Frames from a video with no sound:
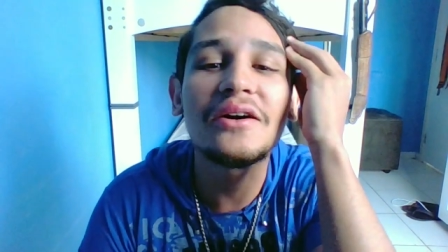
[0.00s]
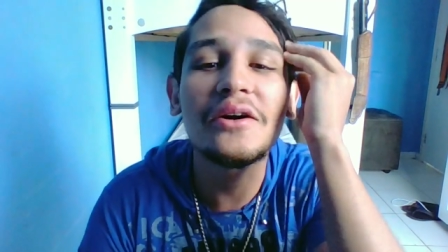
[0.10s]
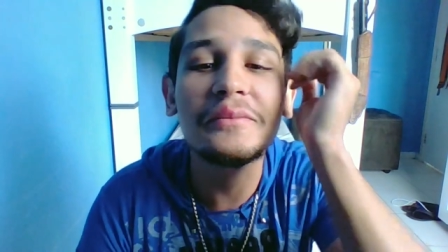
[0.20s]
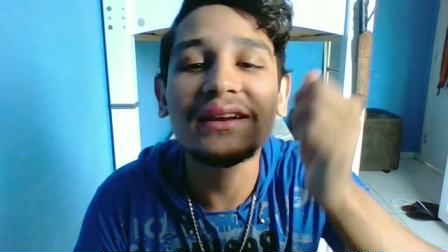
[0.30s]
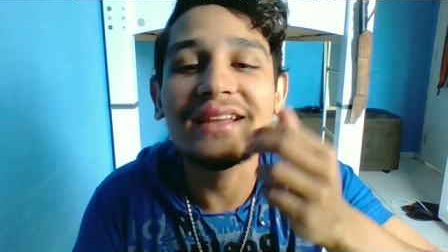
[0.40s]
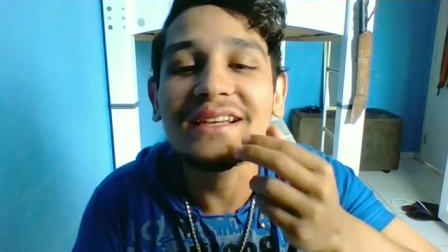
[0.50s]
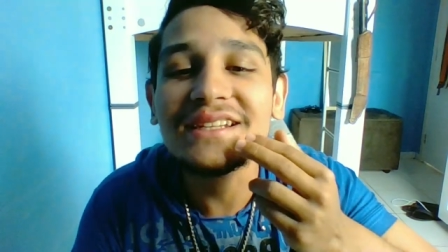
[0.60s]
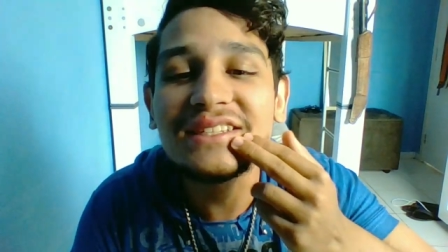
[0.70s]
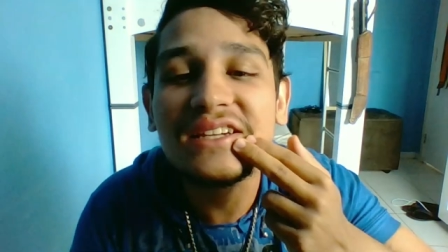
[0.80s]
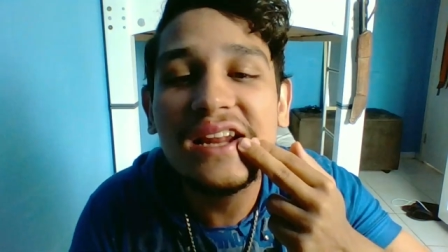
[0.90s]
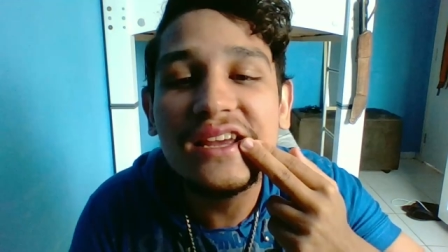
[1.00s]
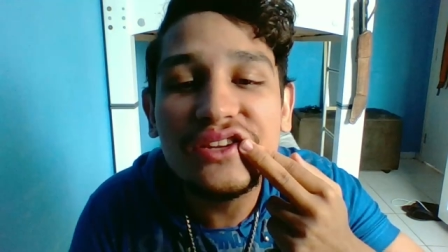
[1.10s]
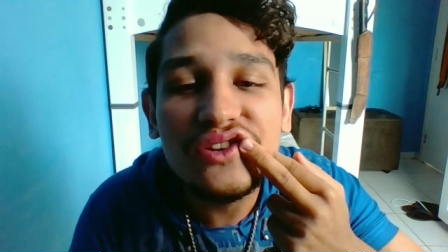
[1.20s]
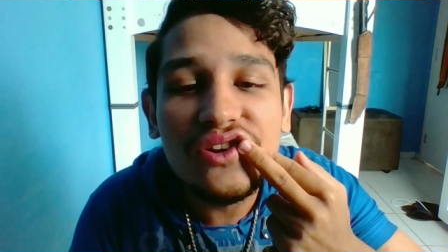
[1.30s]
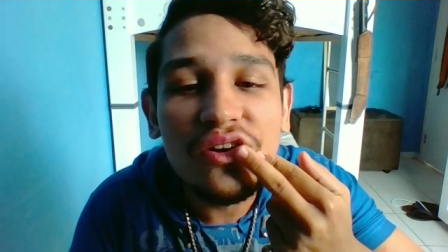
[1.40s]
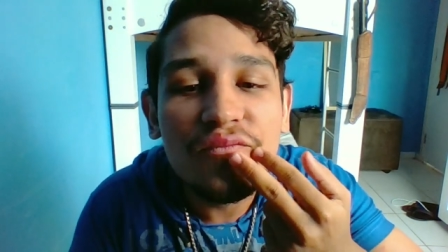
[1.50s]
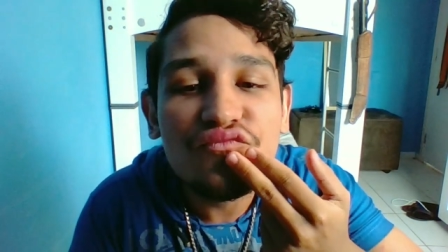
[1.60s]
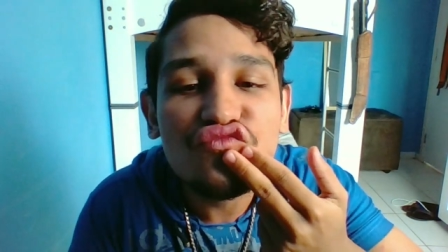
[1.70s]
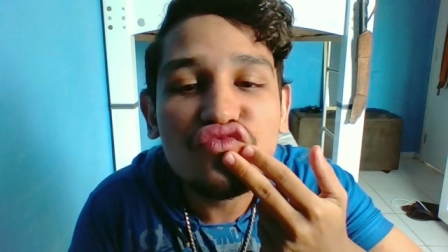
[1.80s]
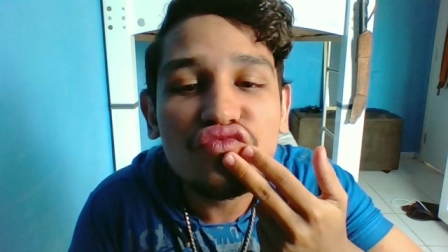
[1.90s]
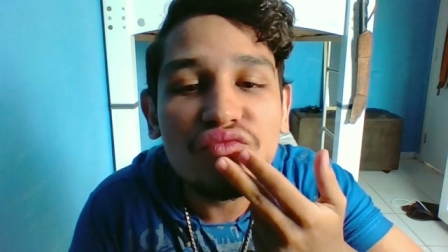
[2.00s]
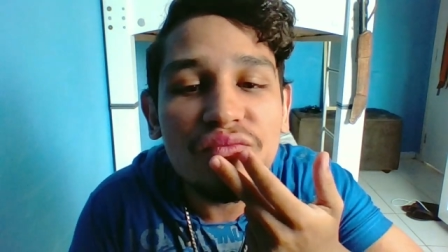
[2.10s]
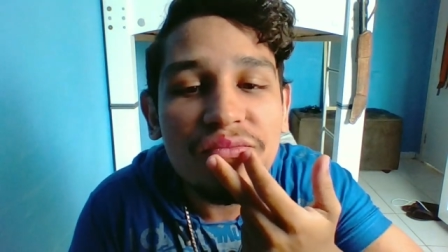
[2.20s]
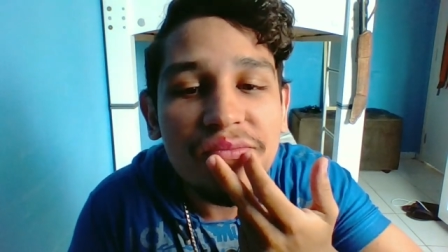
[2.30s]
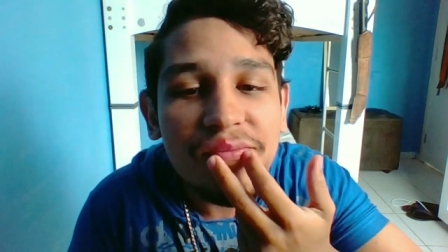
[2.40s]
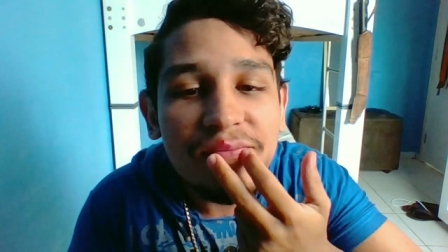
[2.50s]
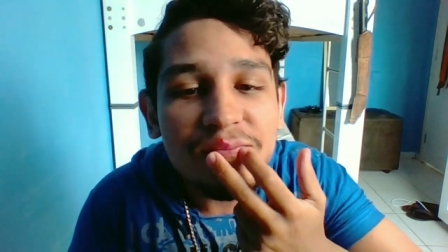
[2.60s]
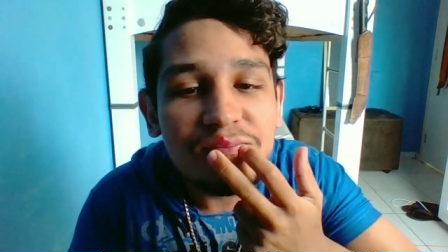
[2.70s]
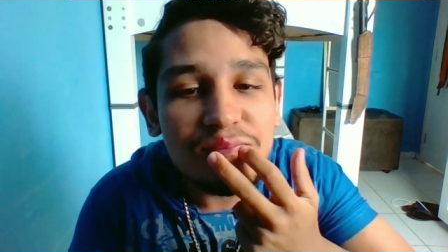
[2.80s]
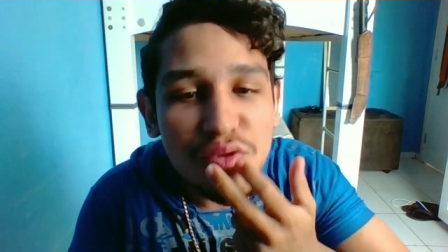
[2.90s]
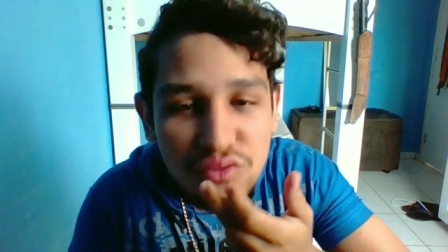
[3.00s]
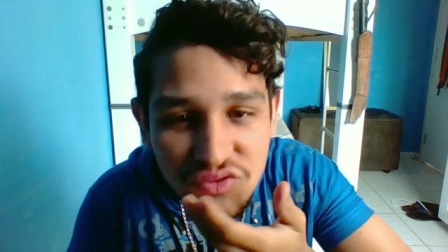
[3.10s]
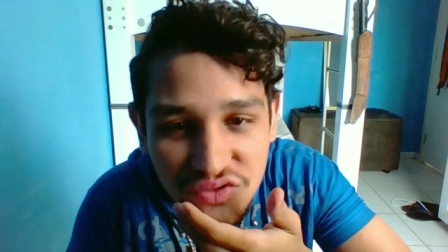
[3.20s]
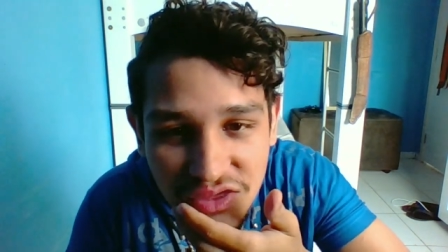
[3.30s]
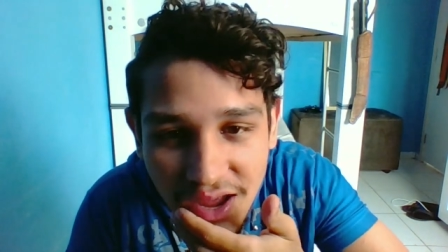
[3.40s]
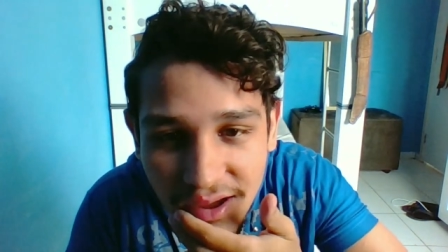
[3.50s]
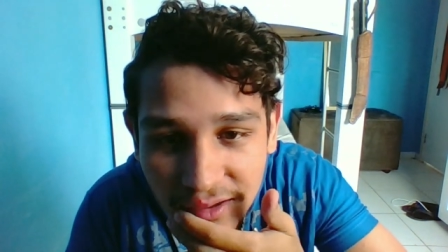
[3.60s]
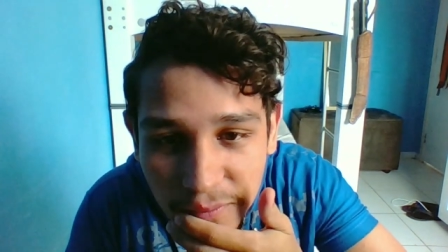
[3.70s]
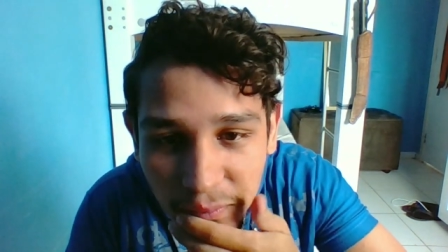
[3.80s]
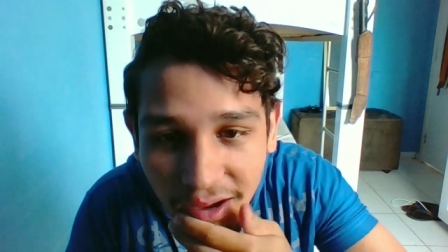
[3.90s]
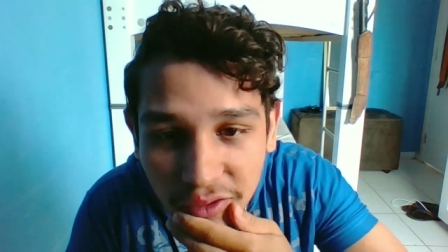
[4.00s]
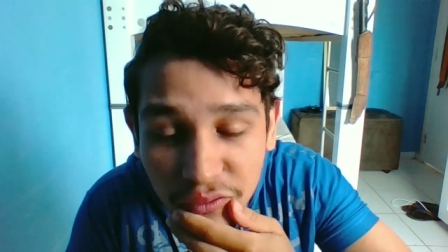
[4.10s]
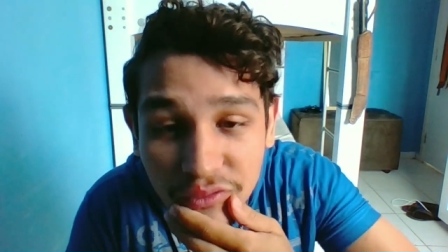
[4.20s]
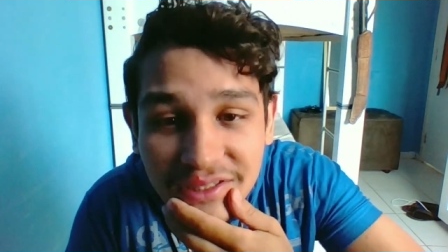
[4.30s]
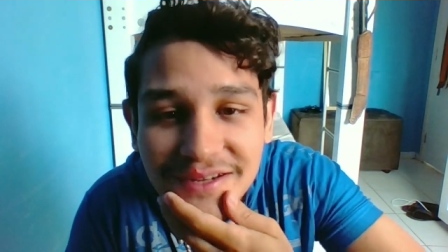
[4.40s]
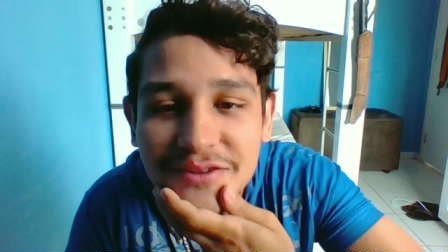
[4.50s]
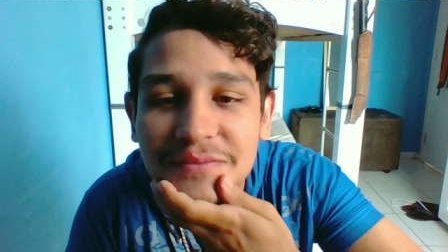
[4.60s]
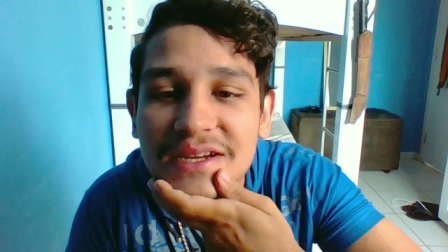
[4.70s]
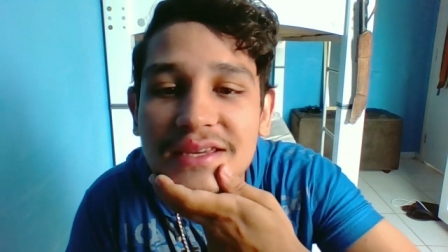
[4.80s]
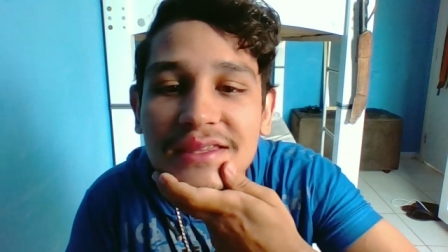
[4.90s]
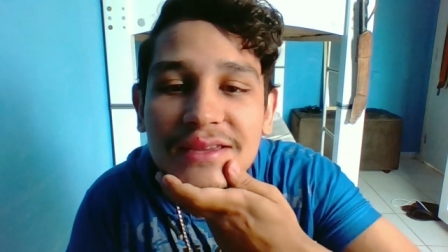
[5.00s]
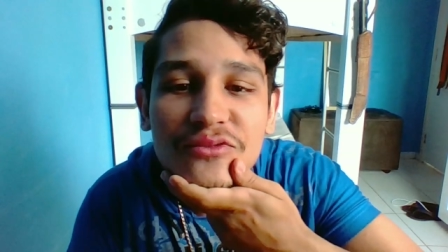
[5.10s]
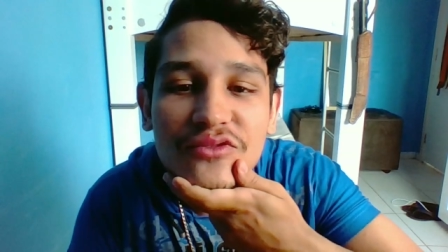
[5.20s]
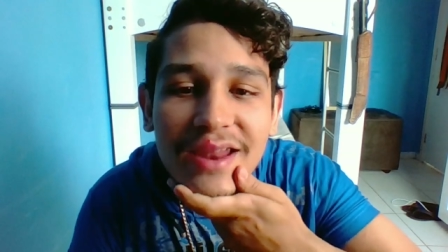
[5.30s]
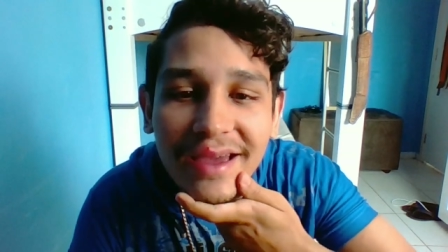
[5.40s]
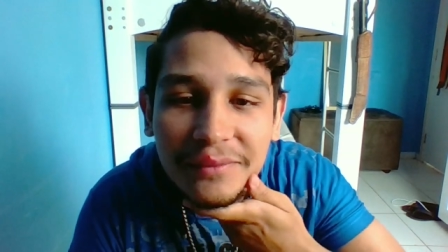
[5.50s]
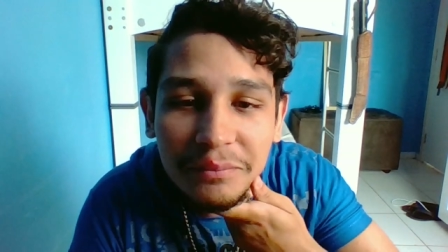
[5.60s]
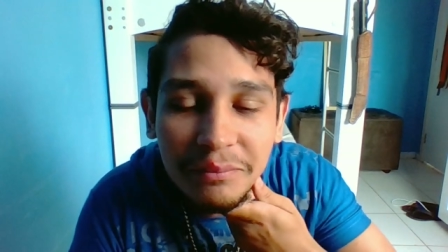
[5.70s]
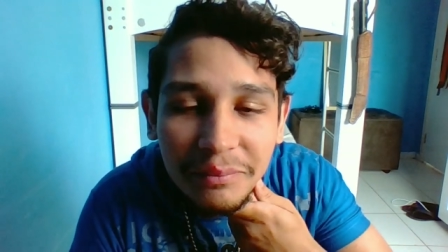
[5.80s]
Olha como é que tá essa desgraça aqui, ó. Puta que pariu, não sei como é que tem mulher que